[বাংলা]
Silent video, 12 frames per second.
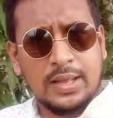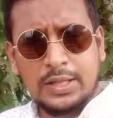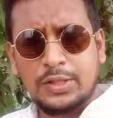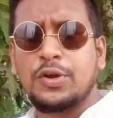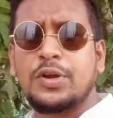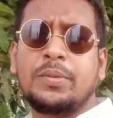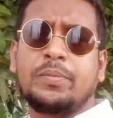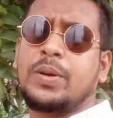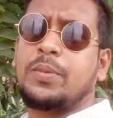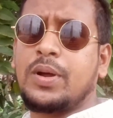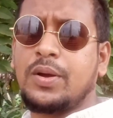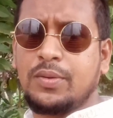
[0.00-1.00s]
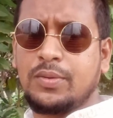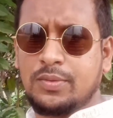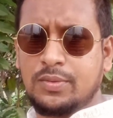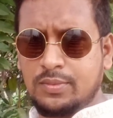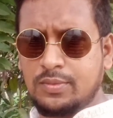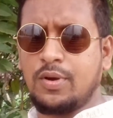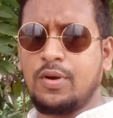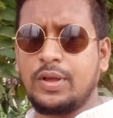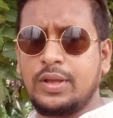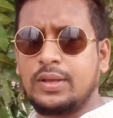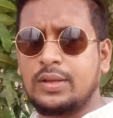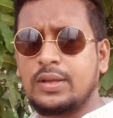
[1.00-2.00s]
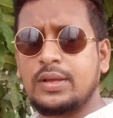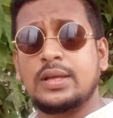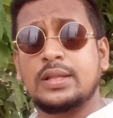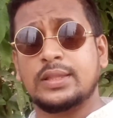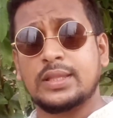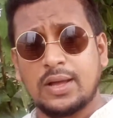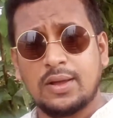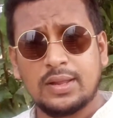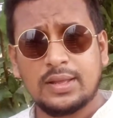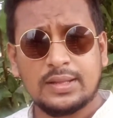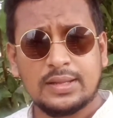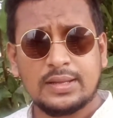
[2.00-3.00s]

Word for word: এই ধরনের ব্যবহার হয় তাহলে